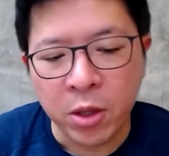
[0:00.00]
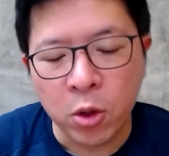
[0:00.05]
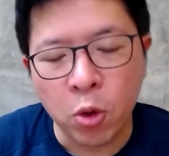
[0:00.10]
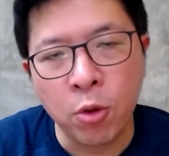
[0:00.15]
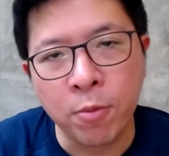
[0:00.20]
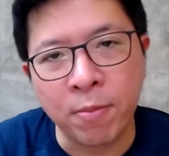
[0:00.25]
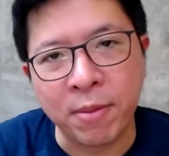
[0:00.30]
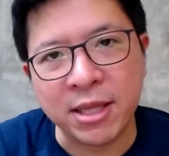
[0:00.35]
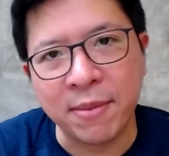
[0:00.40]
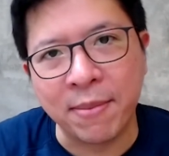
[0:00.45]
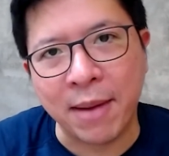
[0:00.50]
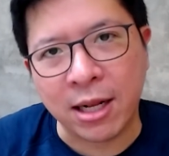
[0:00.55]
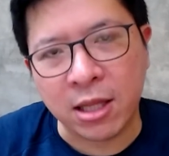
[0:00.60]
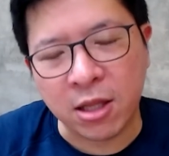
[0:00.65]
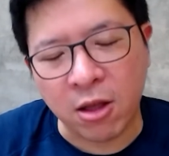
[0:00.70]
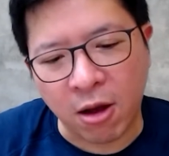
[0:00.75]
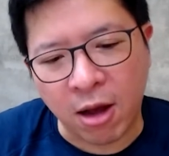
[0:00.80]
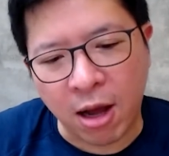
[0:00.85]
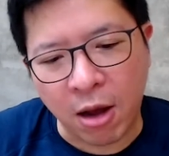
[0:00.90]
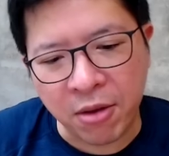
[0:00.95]
คุณปฏิบัติ
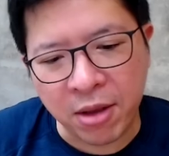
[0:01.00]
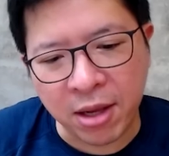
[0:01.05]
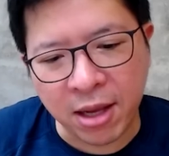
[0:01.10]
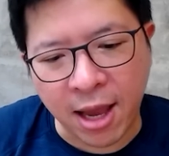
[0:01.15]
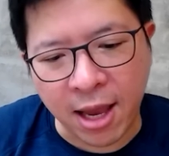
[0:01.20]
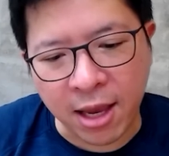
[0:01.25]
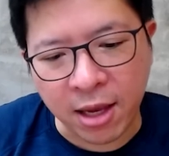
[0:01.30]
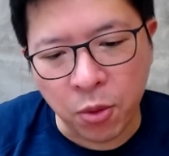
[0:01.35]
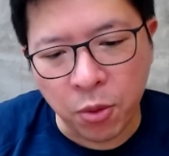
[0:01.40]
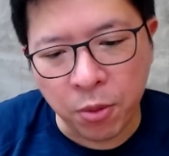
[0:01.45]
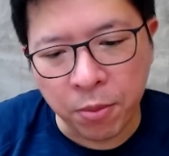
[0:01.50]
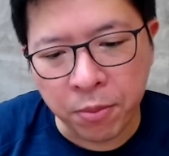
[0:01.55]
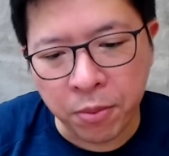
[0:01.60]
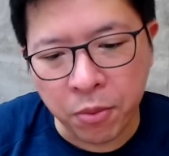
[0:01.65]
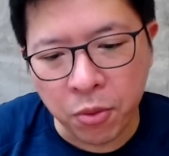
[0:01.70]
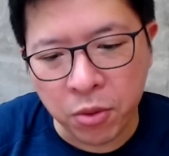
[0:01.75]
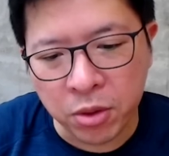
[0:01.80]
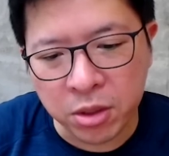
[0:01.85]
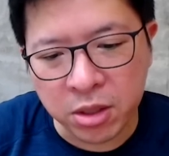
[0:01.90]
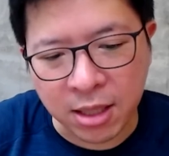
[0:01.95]
ต่อเขายังไง คุณ
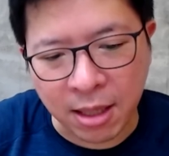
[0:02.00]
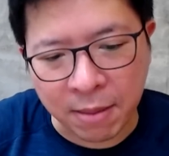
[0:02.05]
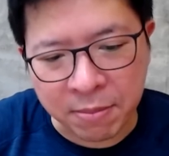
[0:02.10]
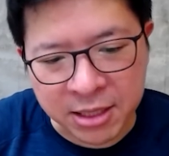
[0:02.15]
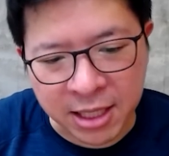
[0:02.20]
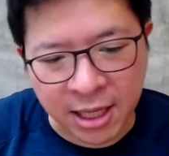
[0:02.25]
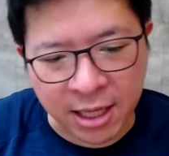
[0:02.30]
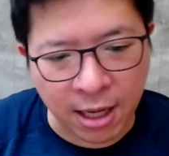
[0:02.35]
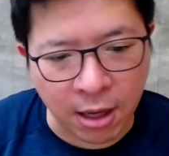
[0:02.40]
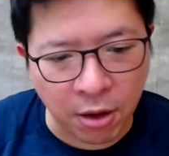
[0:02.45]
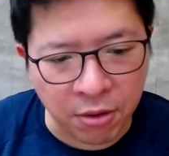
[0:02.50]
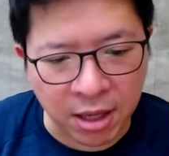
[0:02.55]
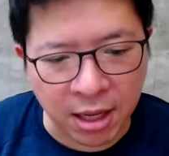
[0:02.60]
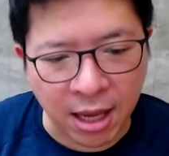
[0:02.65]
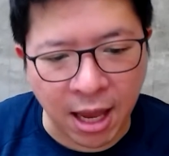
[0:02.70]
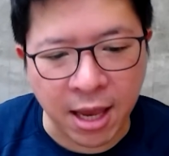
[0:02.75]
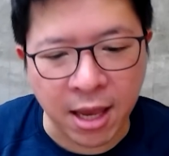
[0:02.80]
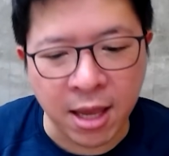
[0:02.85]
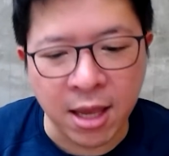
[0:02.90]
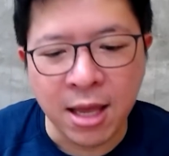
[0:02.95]
พูดน้ำเสียงกับเขายังไง